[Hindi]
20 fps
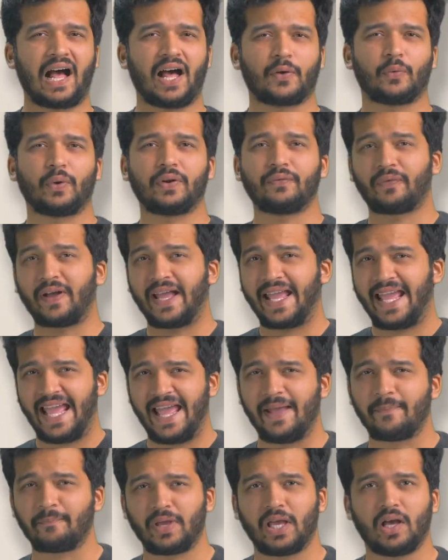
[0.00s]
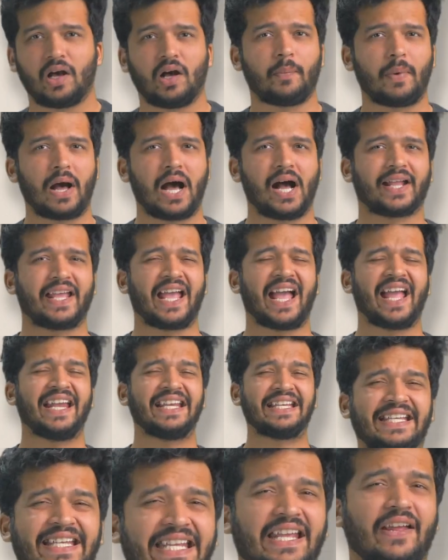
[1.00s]
R15M में अब आ गया है
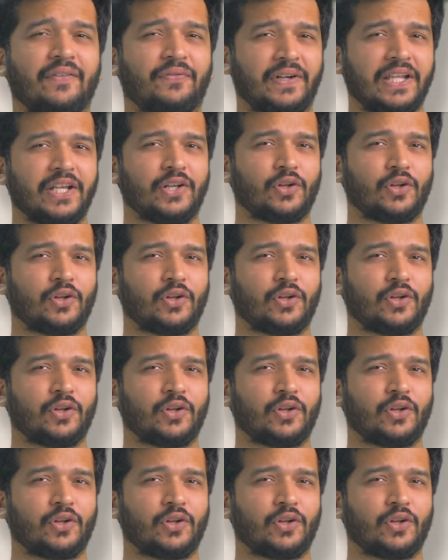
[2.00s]
टी